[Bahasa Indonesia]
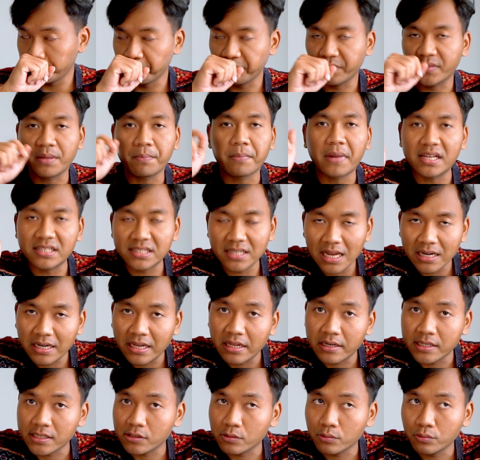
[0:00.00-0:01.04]
dimasak
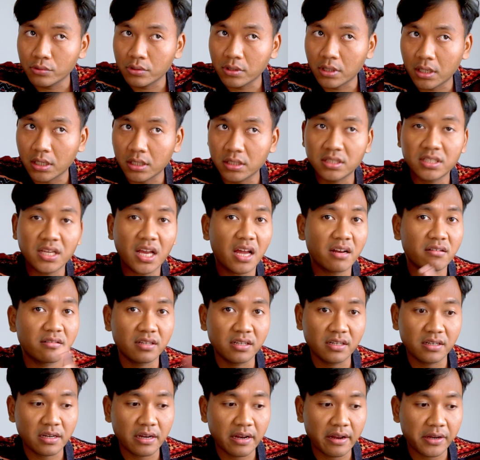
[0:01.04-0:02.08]
di rice cooker
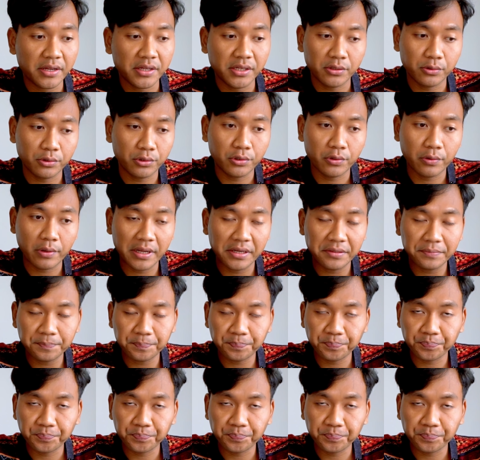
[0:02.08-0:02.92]
jadi deh gitu doang